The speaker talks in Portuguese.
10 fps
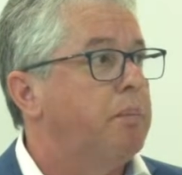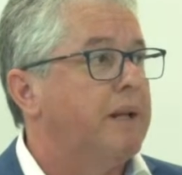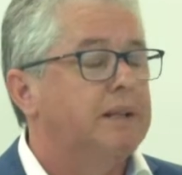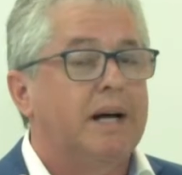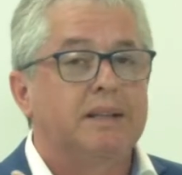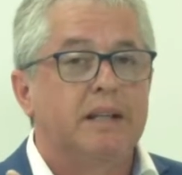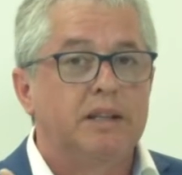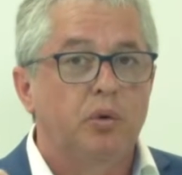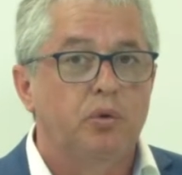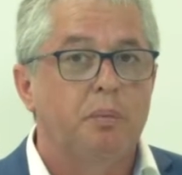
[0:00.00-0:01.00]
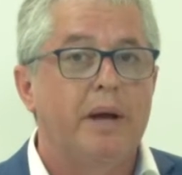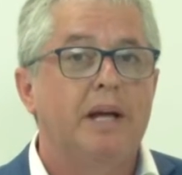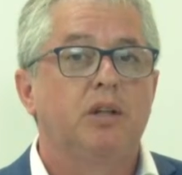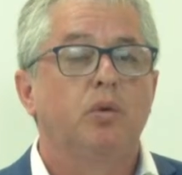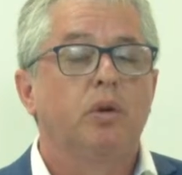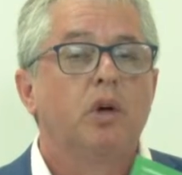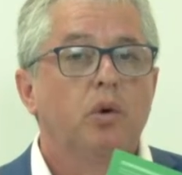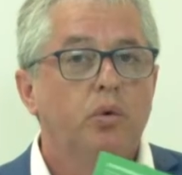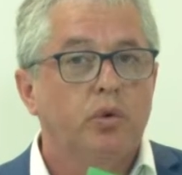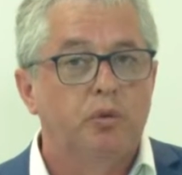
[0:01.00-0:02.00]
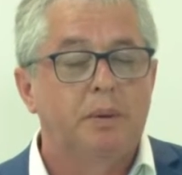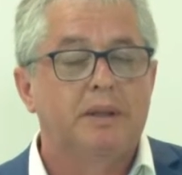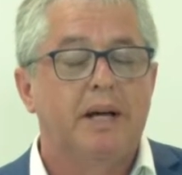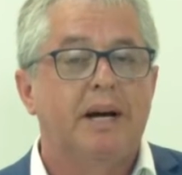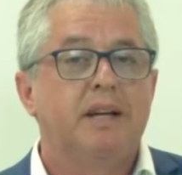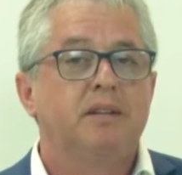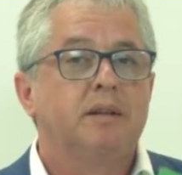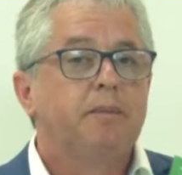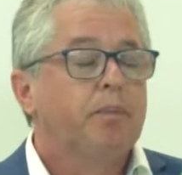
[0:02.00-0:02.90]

para atender os médicos, os hospitais,